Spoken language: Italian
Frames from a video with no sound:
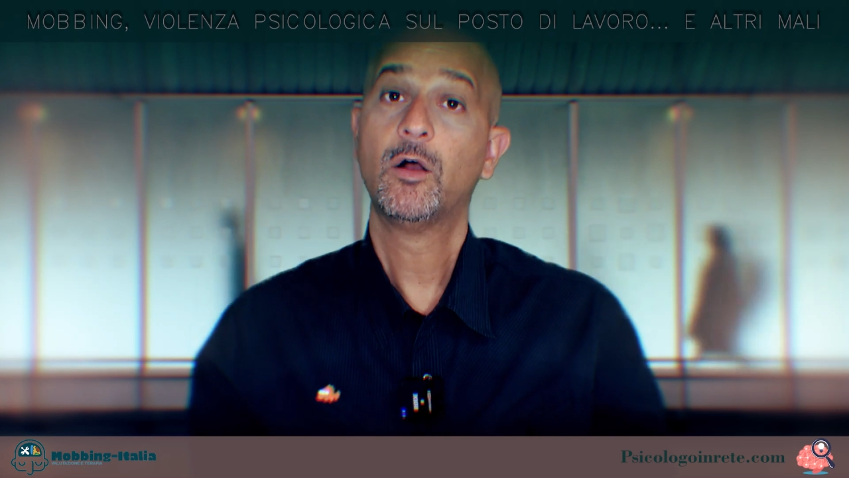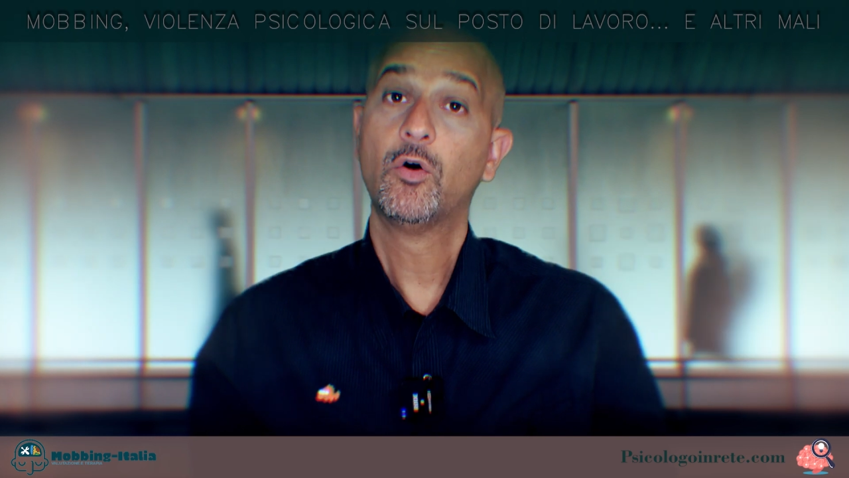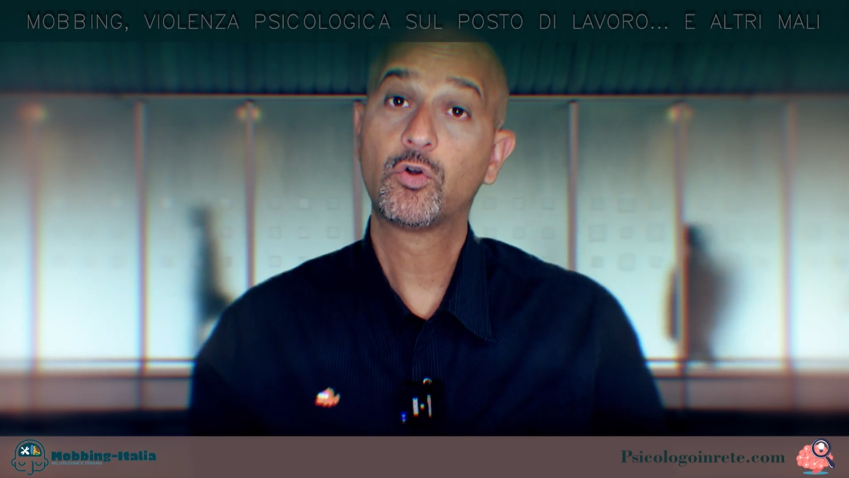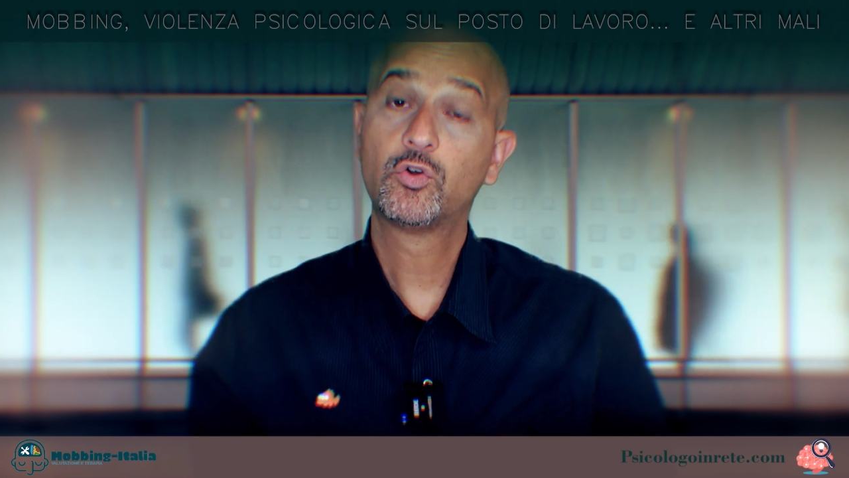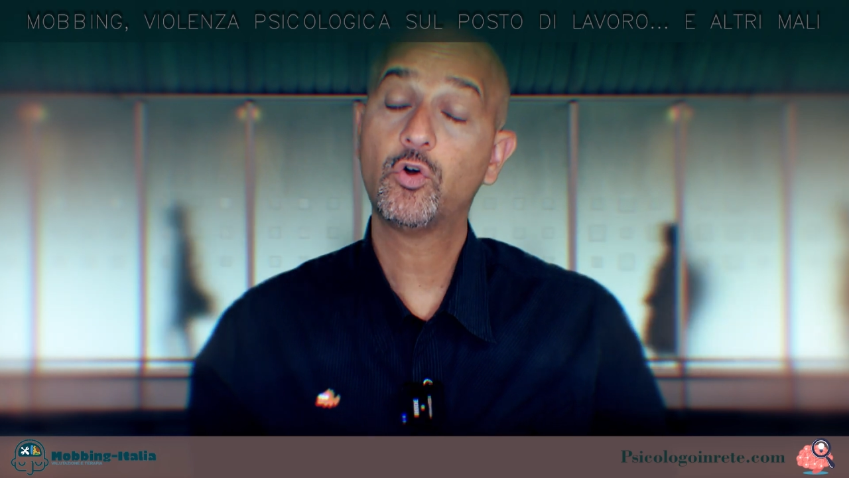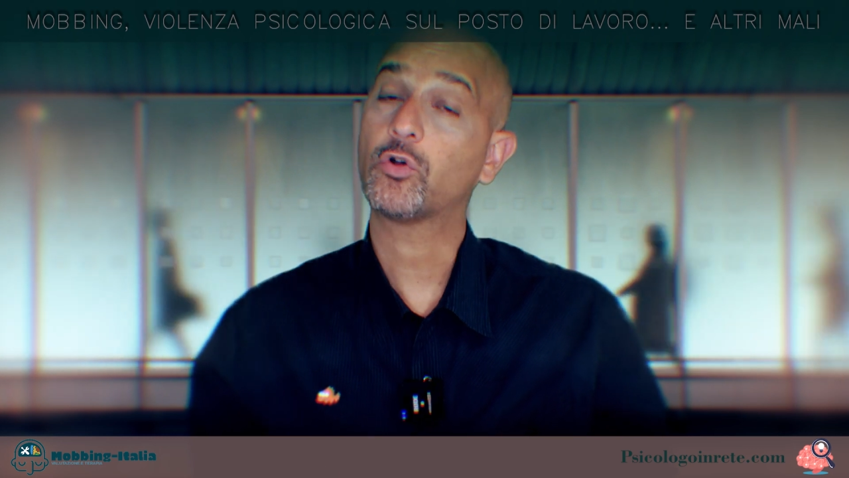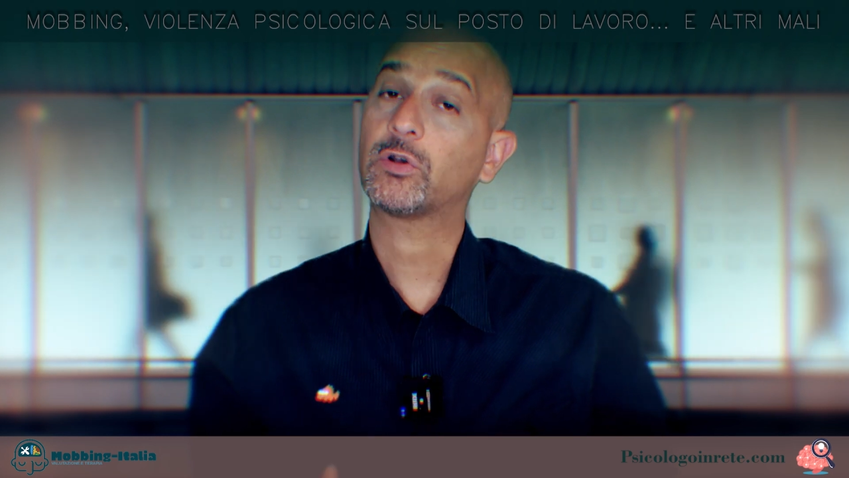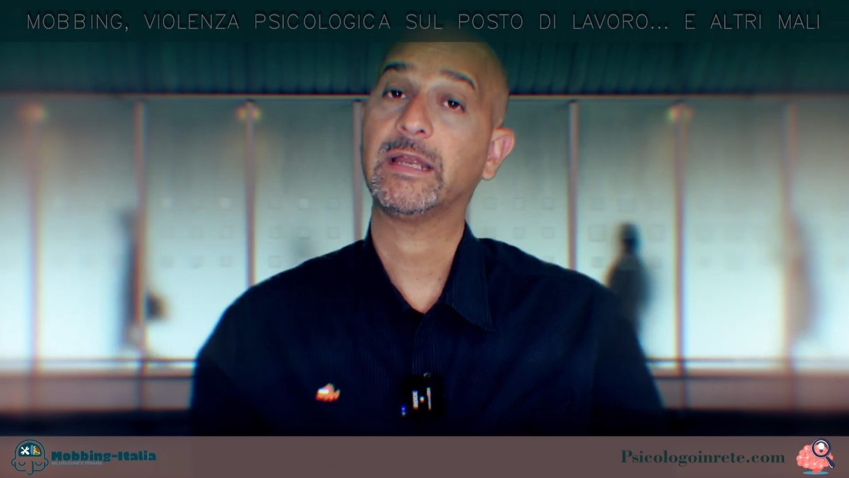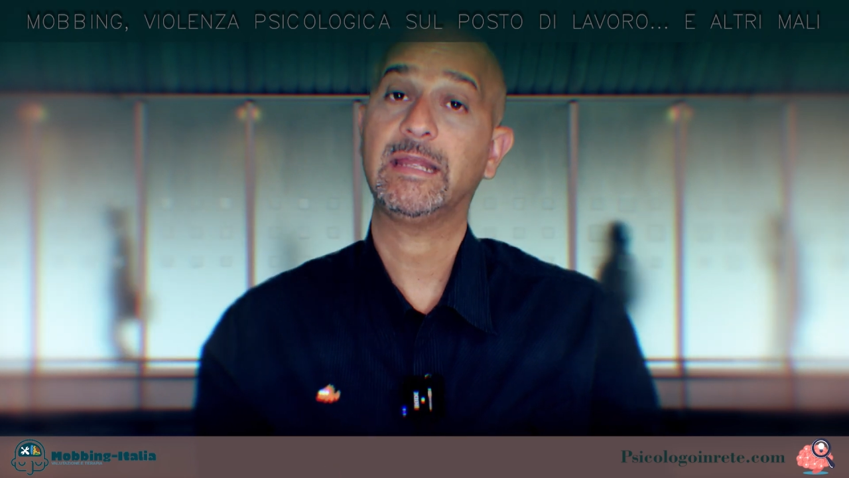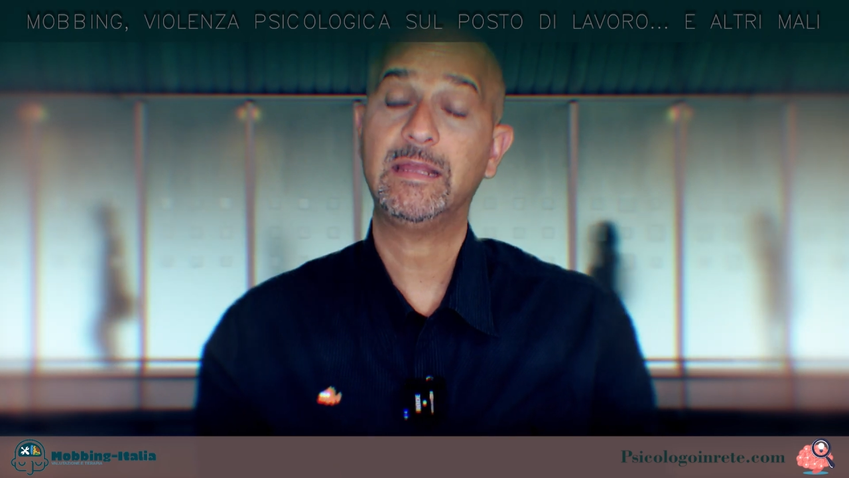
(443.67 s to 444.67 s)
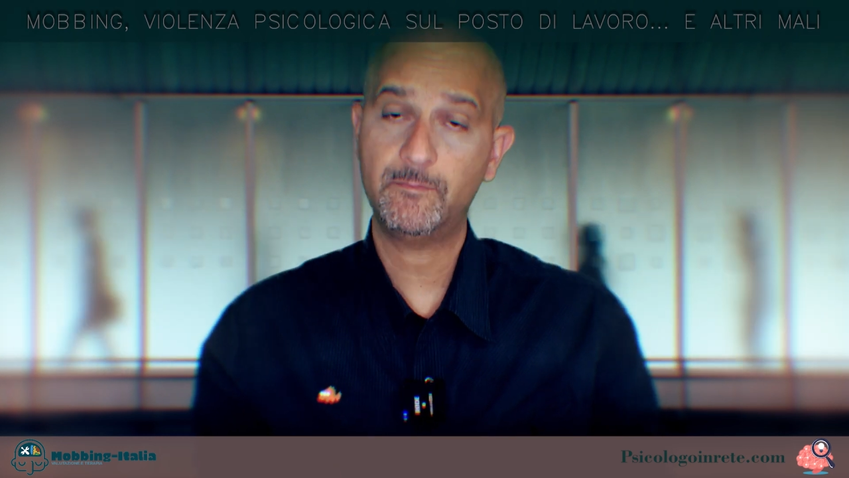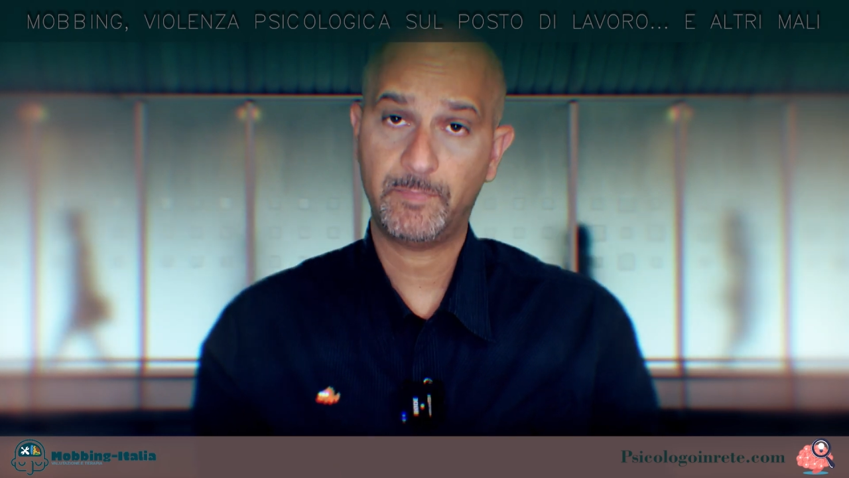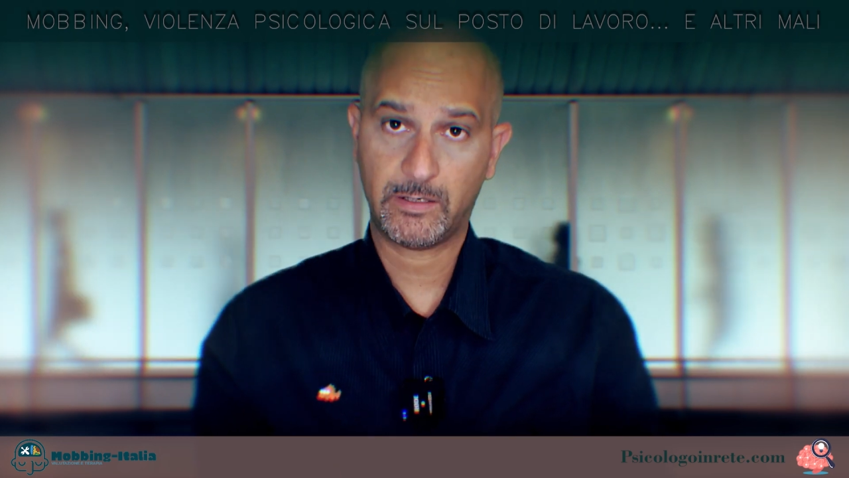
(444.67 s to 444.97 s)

Occorre, in